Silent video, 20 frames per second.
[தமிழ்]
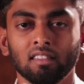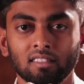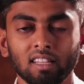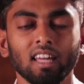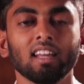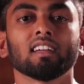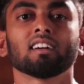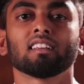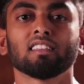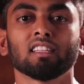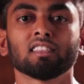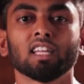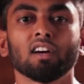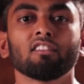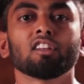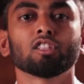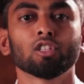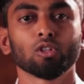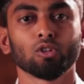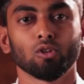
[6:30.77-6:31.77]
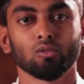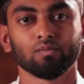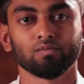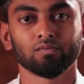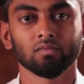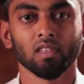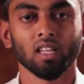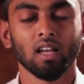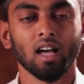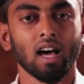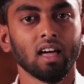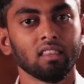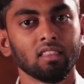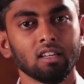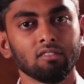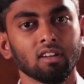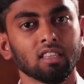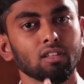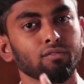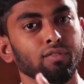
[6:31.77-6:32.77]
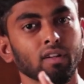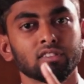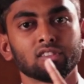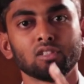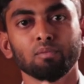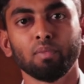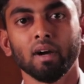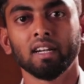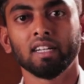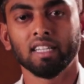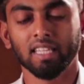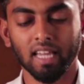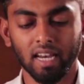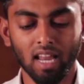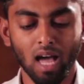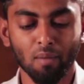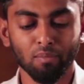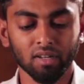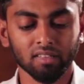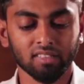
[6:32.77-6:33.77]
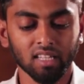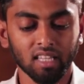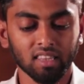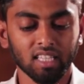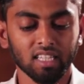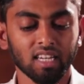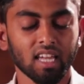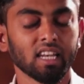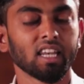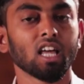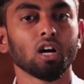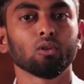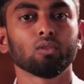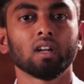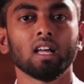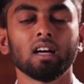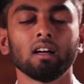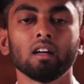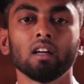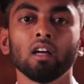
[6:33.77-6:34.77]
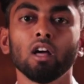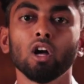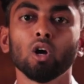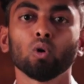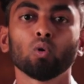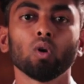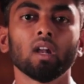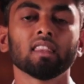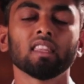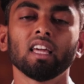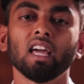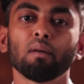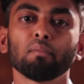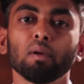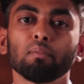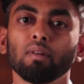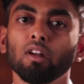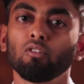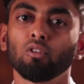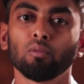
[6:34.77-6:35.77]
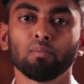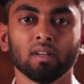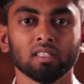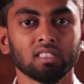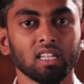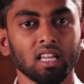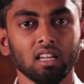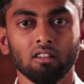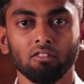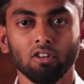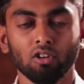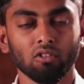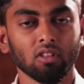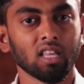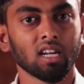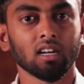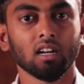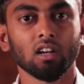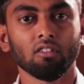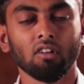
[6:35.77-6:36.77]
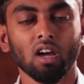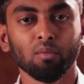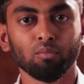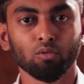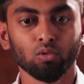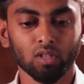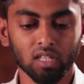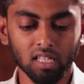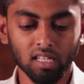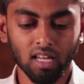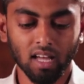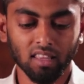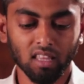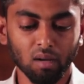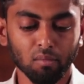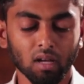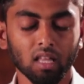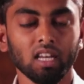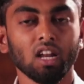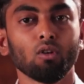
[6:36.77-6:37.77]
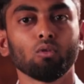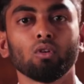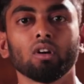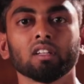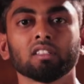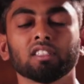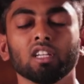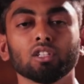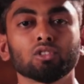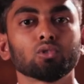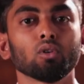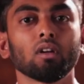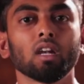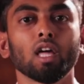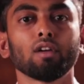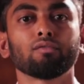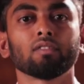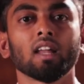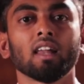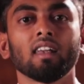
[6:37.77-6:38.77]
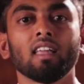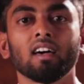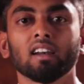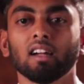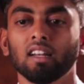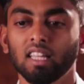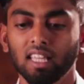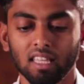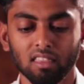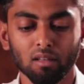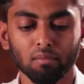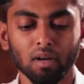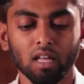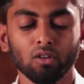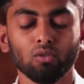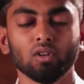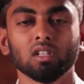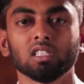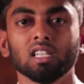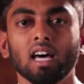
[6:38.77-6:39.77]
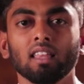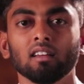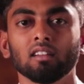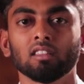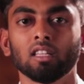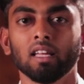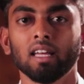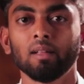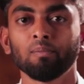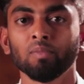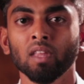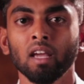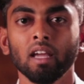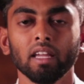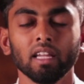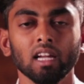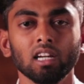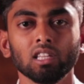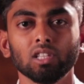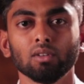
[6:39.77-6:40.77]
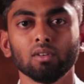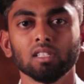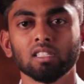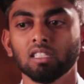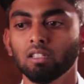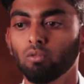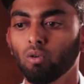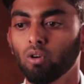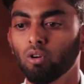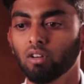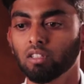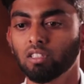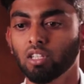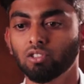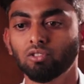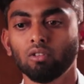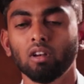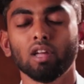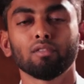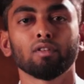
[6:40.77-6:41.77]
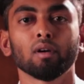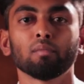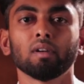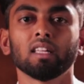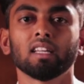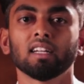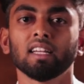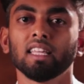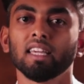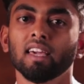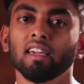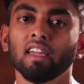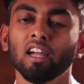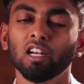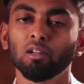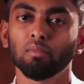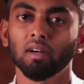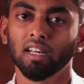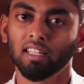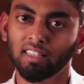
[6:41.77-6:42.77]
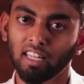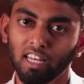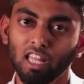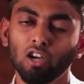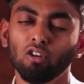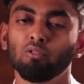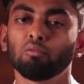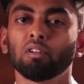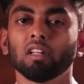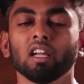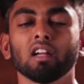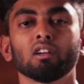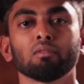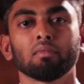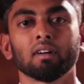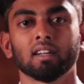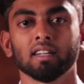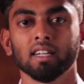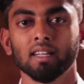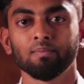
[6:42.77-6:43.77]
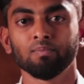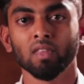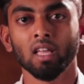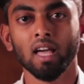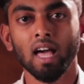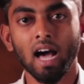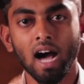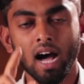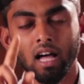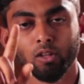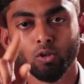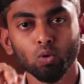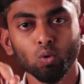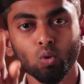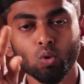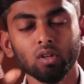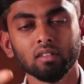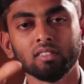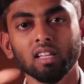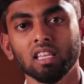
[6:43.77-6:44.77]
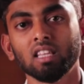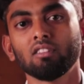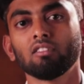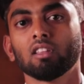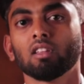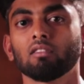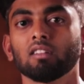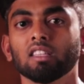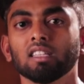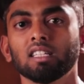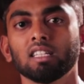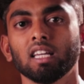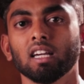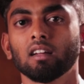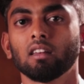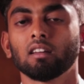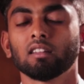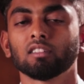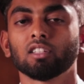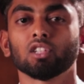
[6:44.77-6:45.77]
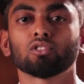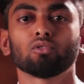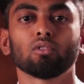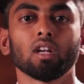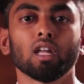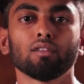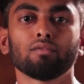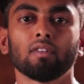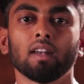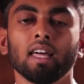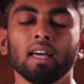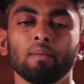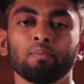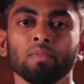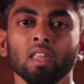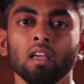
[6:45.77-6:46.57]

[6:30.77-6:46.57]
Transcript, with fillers: சேர்க்கிறத தவிர்த்துக்கணும் அது வந்து ஃபர்ஸ்ட் பாயிண்ட் ஏன்னா அப்படி சேர்த்திங்கன்னா என்ன ஆகும்னா குழந்தை அமைப்பில் ஒரு பிரச்சனைகள் வருவதற்கான வாய்ப்பு உண்டு அதே மாதிரி அவங்களோட செக்ஷுவல் லைஃப் நல்லா இருக்கா நீங்கள் இந்த மாதிரி ஒரு ஜாதகத்தை எடுத்து வச்சு உங்களோட செக்ஷுவல் லைஃப் எப்படி இருக்குன்னு நீங்கள் கேட்டு பாருங்கள் தனியாக கூப்பிட்டு கேட்டு பாருங்கள் நூறு சதவீதம் வந்து எங்களுக்கு செக்ஷுவல் லைஃப்பில்